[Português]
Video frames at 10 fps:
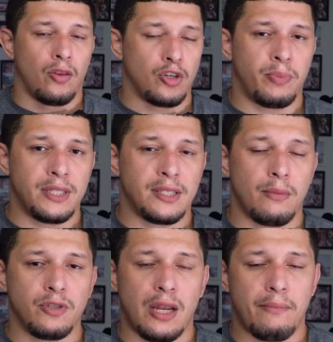Nós
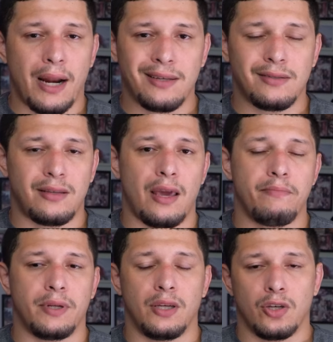precisamos lembrar
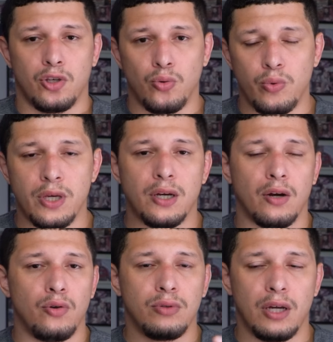sempre que o
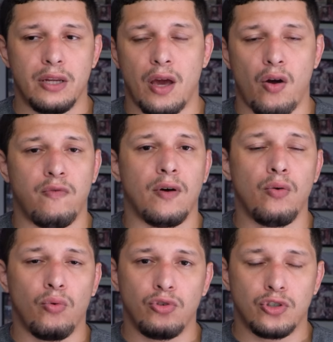Ícaro e o Daniel
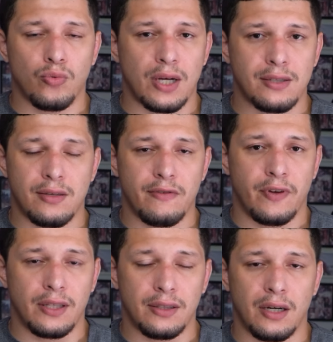vão continuar se
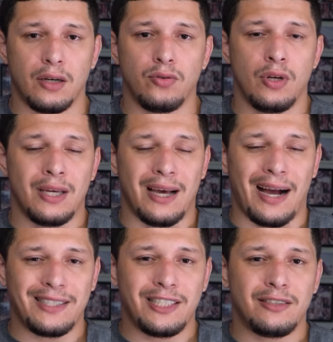enfrentando.
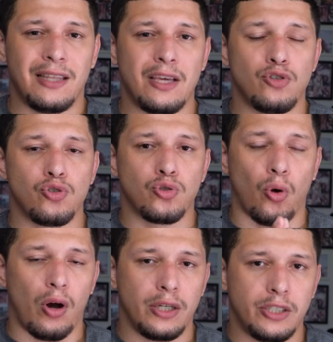A gente tem
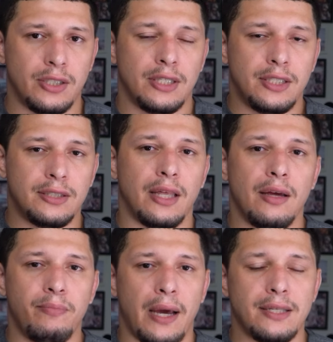sorte de
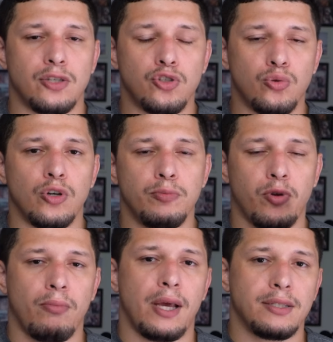ter essas duas
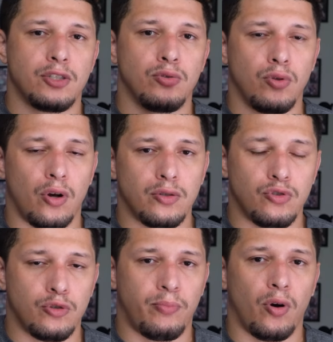promessas no
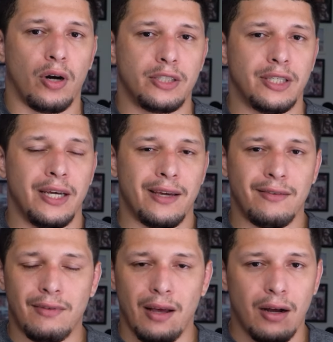nosso esporte,
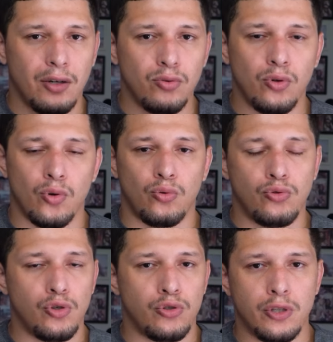entregando
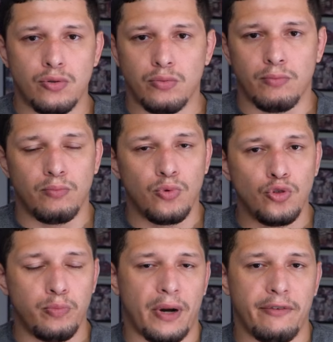um jiu-jitsu
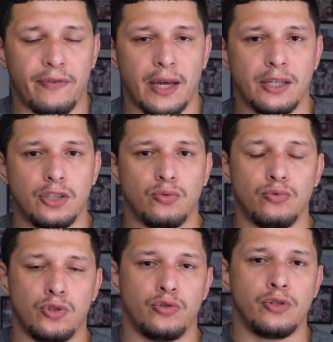muito para frente,
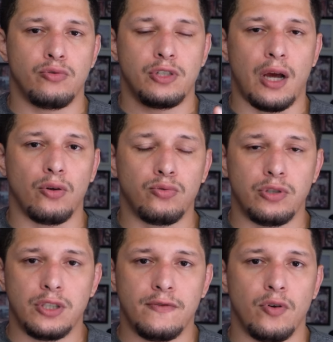um jiu-jitsu de alto
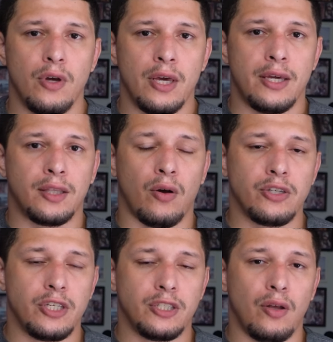nível. Então
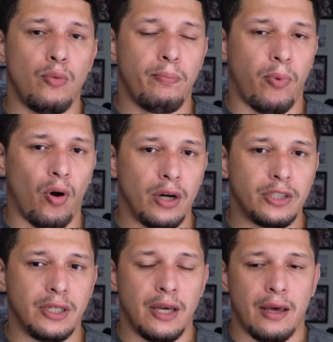a gente não
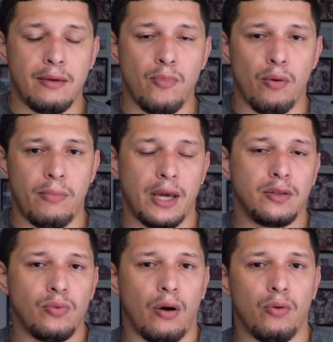pode, em
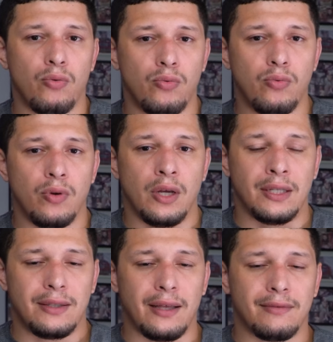momento algum,
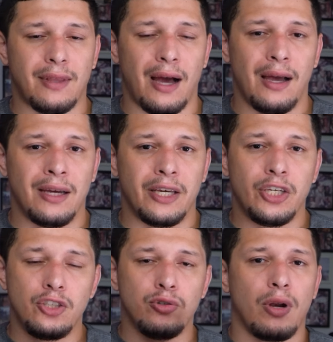tentar
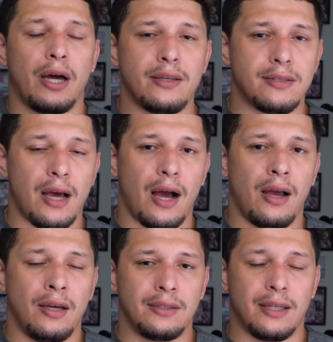
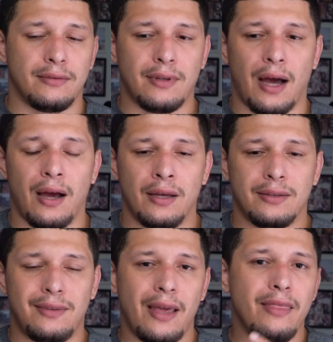ridicularizar, tentar
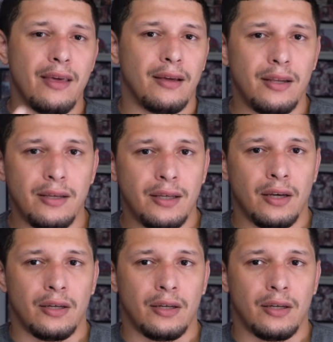denegrir